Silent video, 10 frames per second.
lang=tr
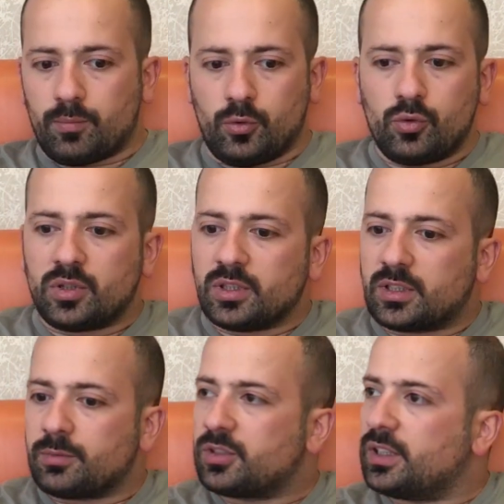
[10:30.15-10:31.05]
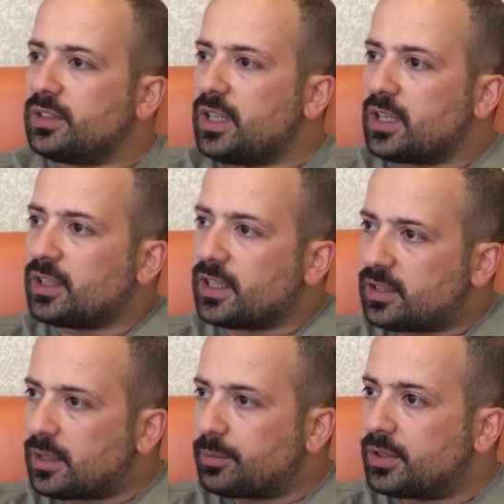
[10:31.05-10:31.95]
Büyük dağıtımcıların ne kadar
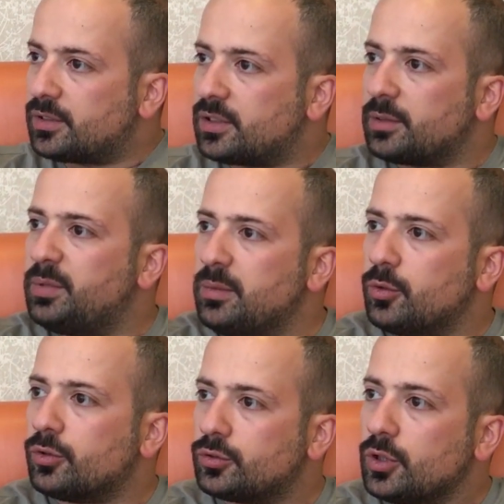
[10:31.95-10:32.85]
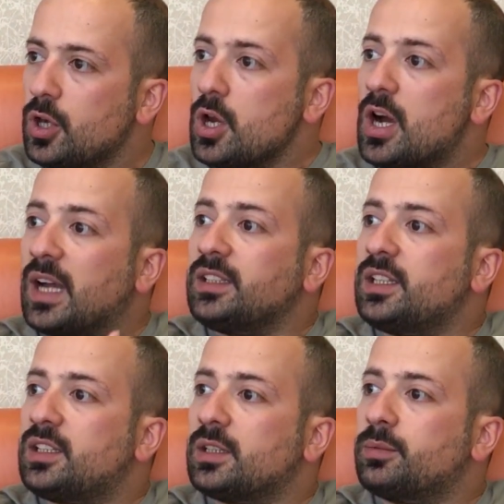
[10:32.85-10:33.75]
kitap dağıttığını bilmiyoruz. Hı hı.
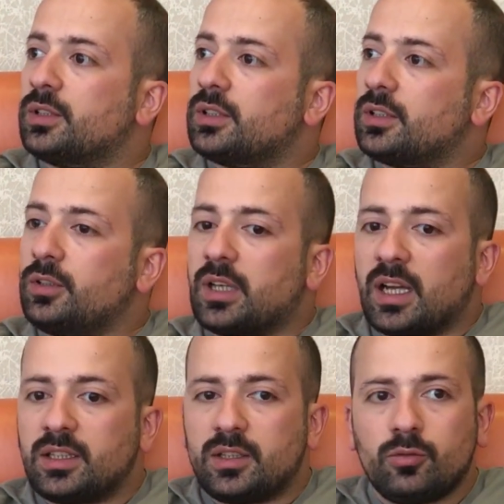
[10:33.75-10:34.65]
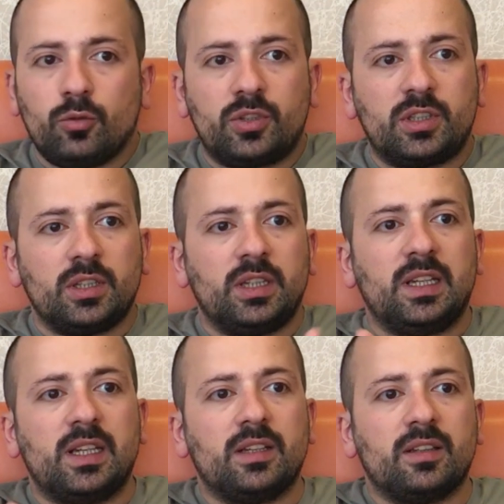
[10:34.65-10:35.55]
Hangi kitabı hangi ülke,
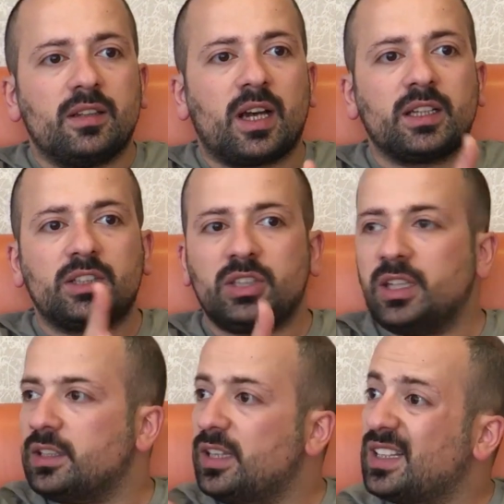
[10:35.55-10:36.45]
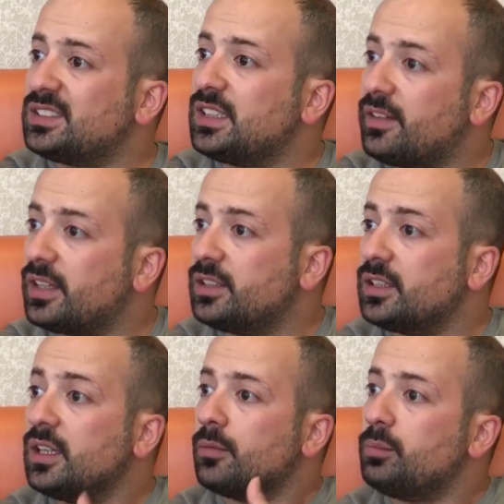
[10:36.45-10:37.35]
ilin, hangi şehrin neresine
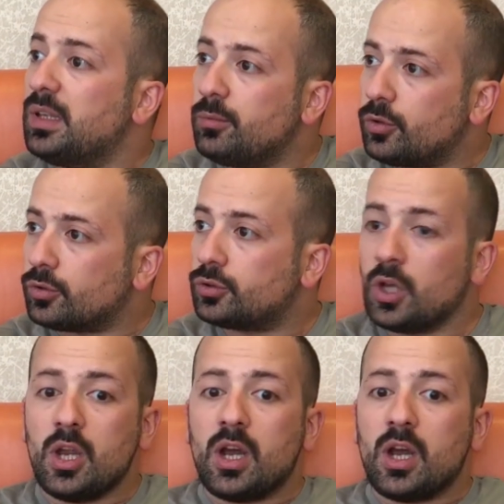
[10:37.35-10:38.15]
verdiğini bilmiyoruz.